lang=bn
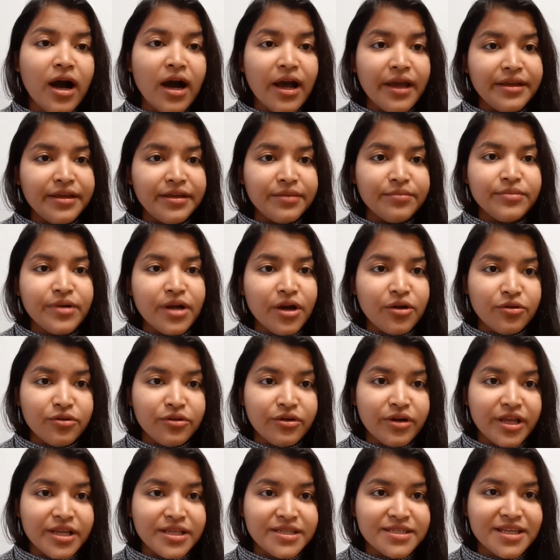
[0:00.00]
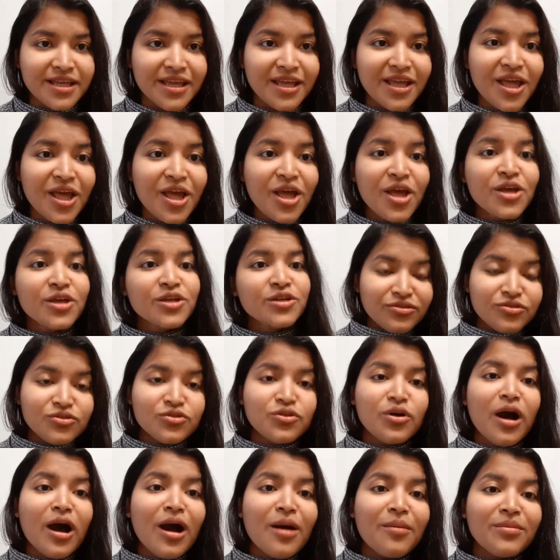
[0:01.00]
হাই ব্রাউন রাইসে
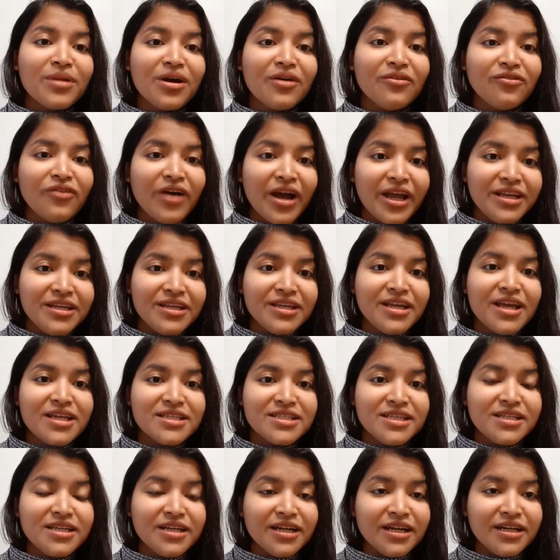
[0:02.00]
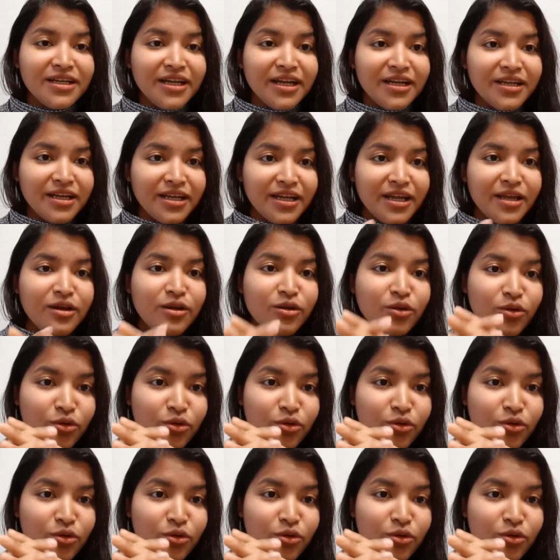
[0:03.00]
সো আমরা ফাইটিক অ্যাসিড কন্টেন্টটাকে